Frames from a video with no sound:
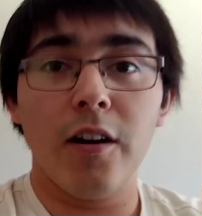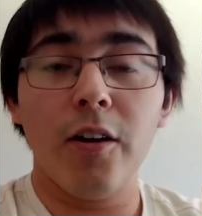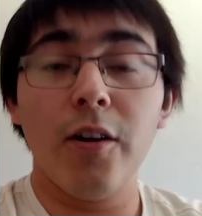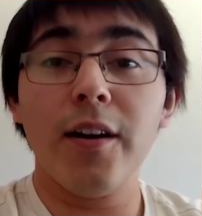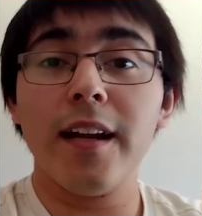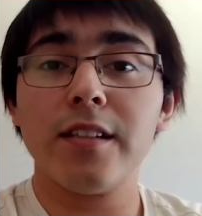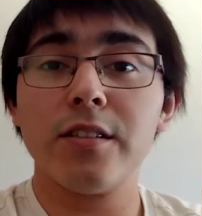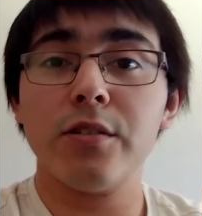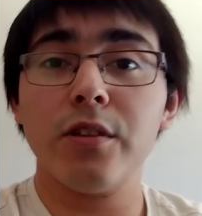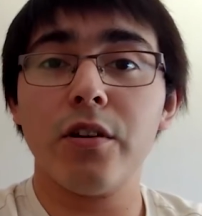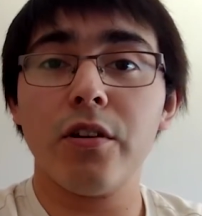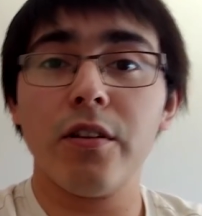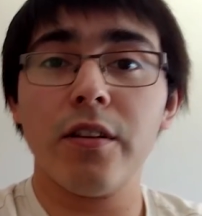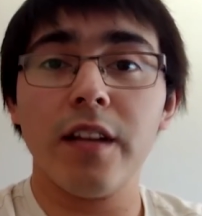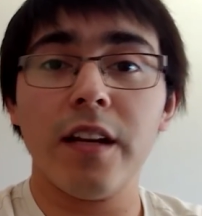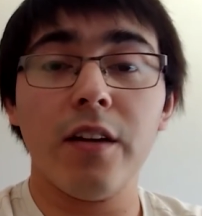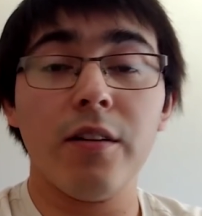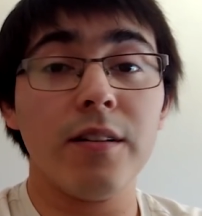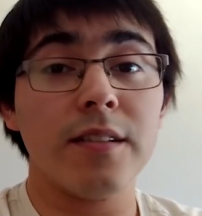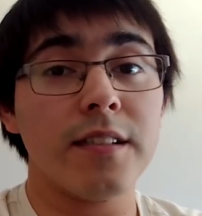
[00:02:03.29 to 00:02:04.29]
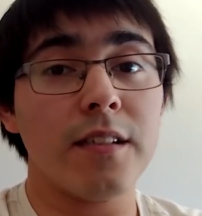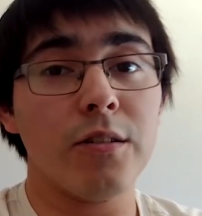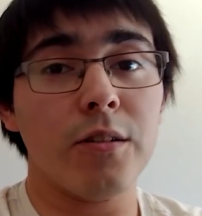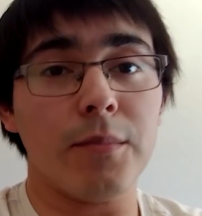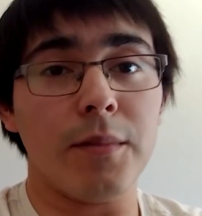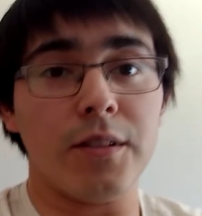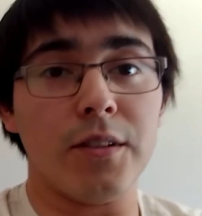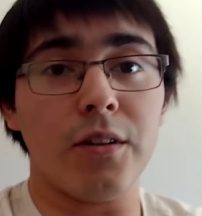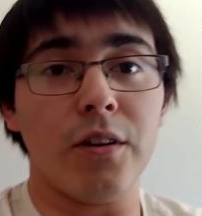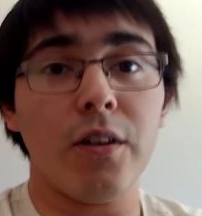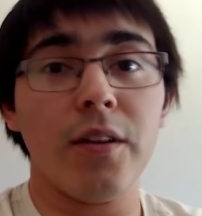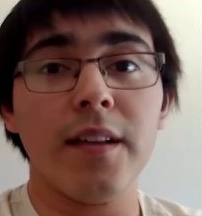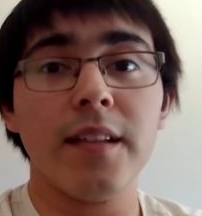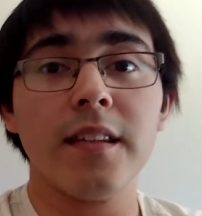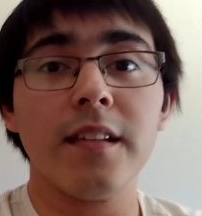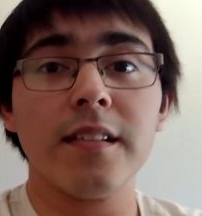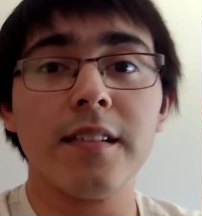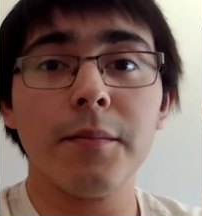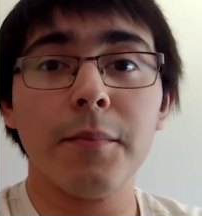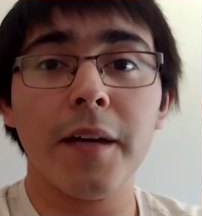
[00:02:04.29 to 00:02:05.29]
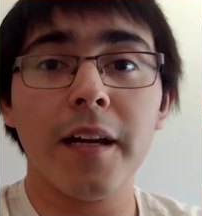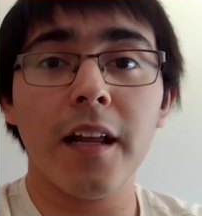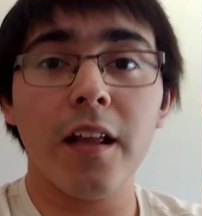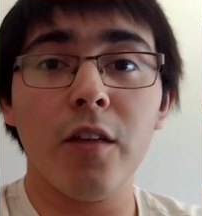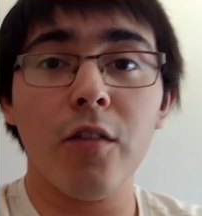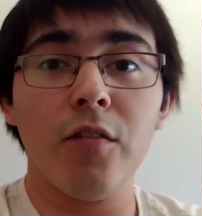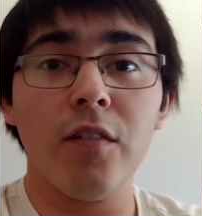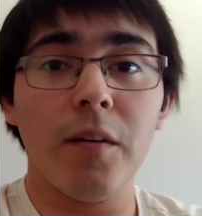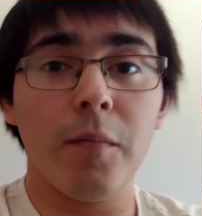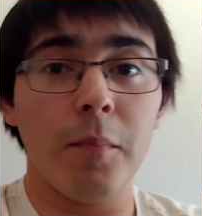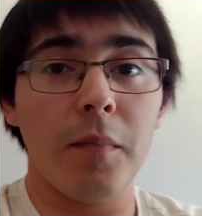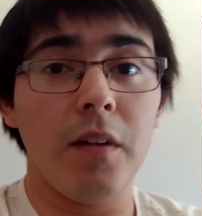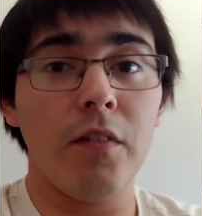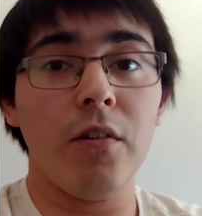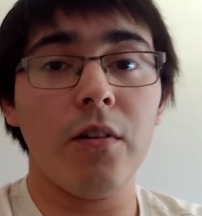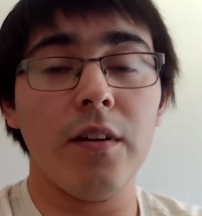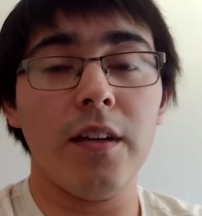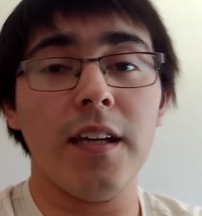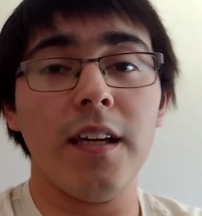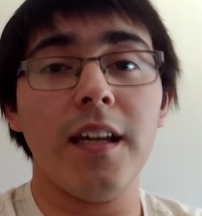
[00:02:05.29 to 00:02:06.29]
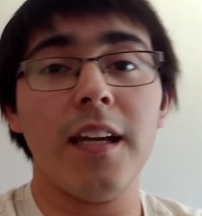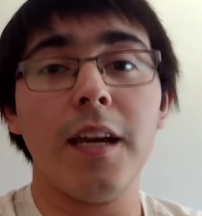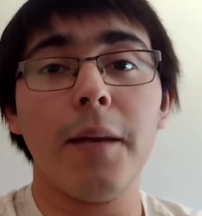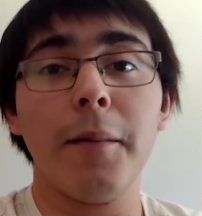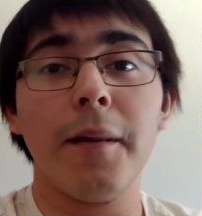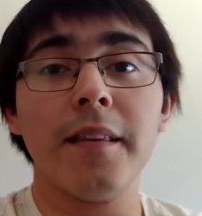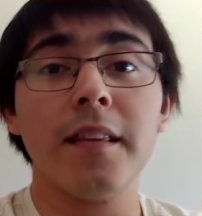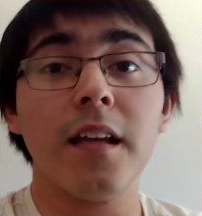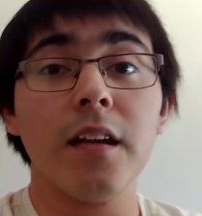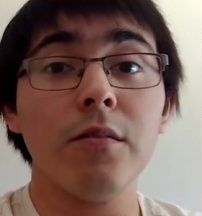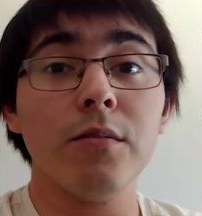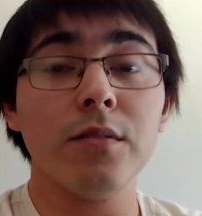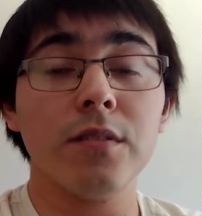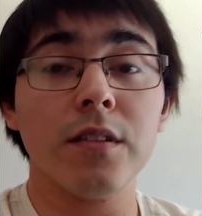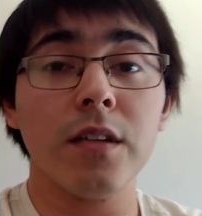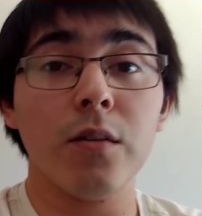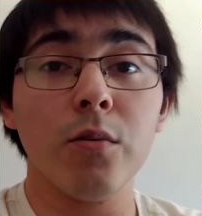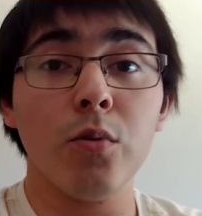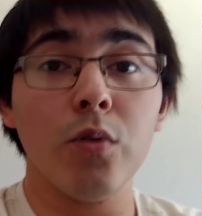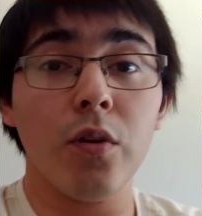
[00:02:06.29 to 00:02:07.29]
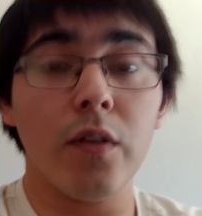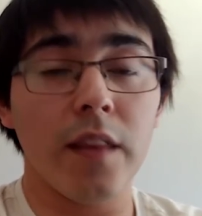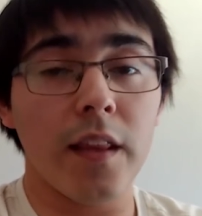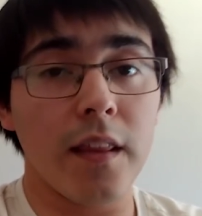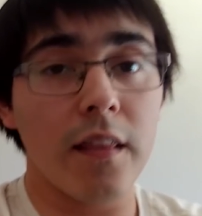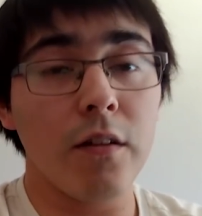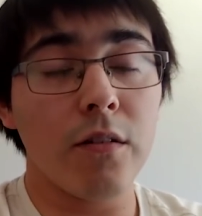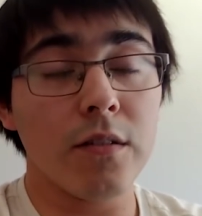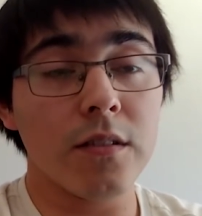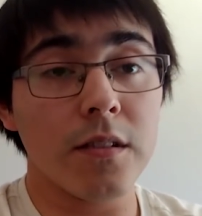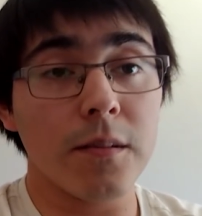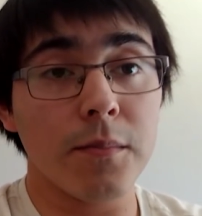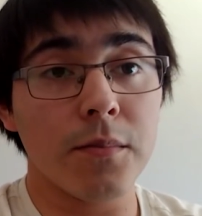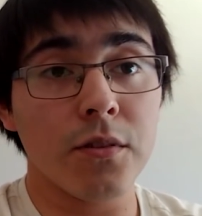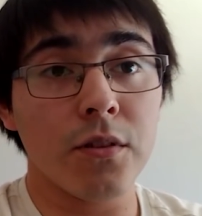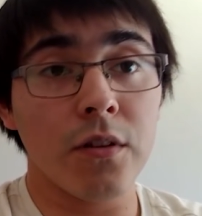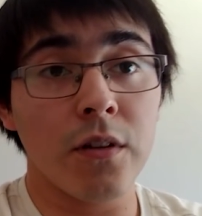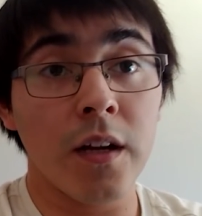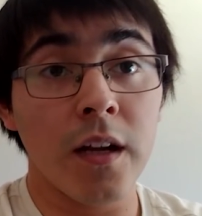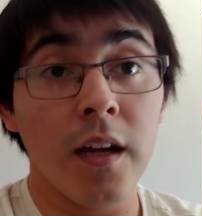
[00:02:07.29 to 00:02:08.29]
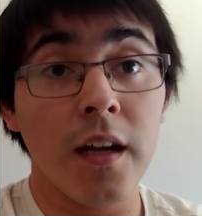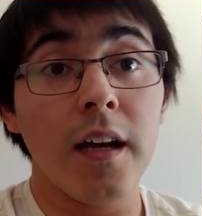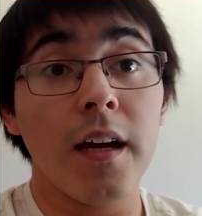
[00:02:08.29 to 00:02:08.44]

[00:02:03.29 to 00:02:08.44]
Hola, soy Rodrigo, el santo patrono de esta semana de Bien Vivo, y quería mandarle un saludo desde Concepción